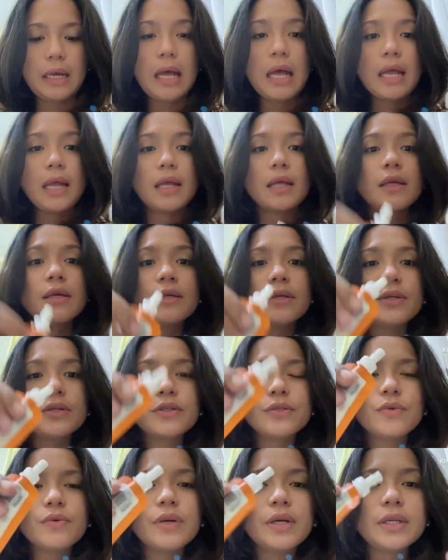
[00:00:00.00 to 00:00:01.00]
Ay,
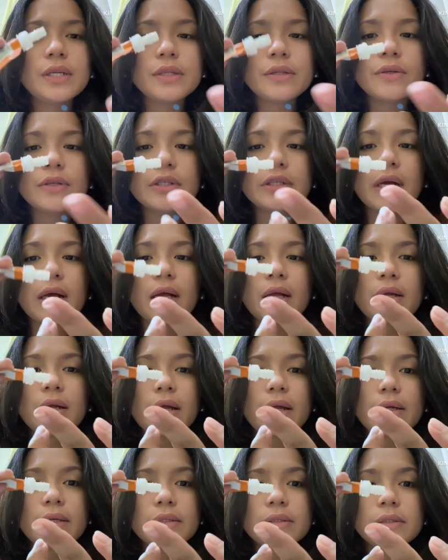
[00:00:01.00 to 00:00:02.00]
so ganito siya,
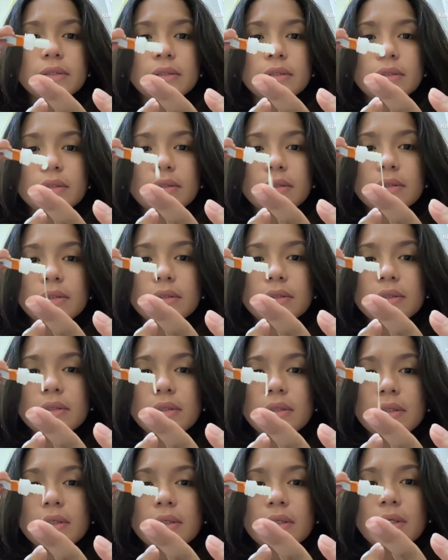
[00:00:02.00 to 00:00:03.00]
guys.
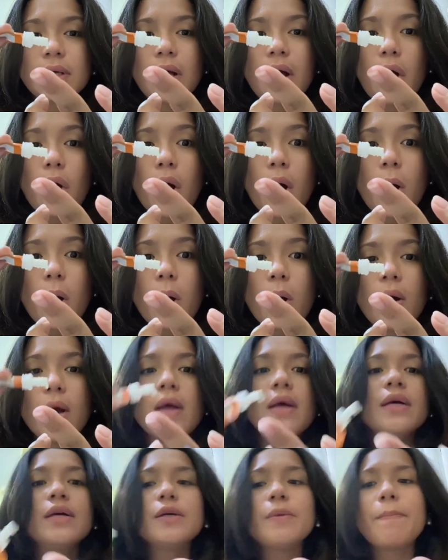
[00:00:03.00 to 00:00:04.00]
Oh,
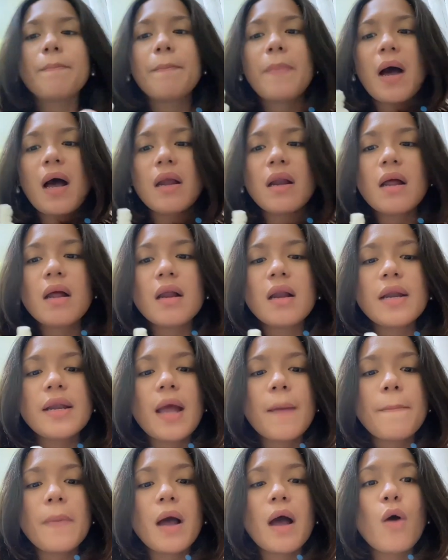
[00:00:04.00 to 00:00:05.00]
parang
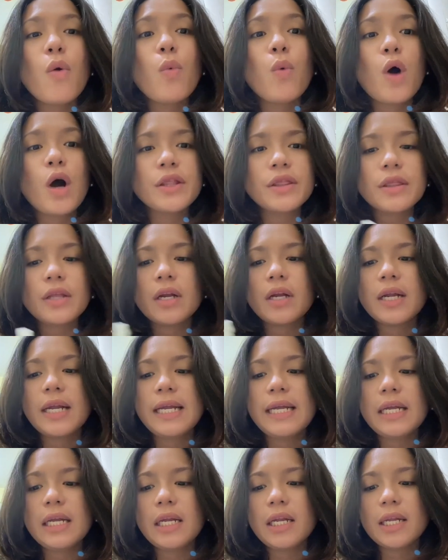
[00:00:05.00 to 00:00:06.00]

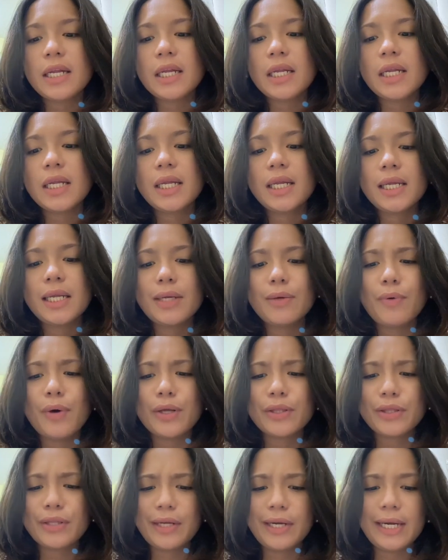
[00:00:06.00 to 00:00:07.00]
napaka-watery
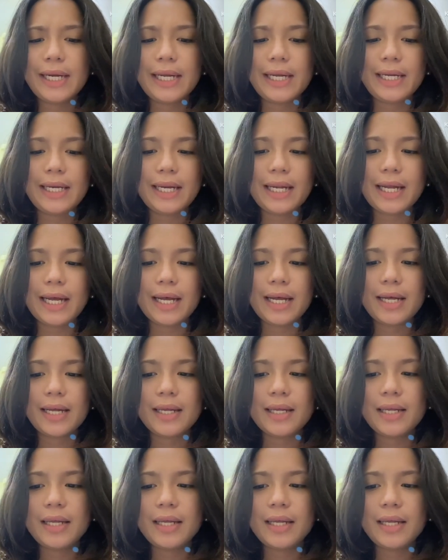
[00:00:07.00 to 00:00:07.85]
watery niya.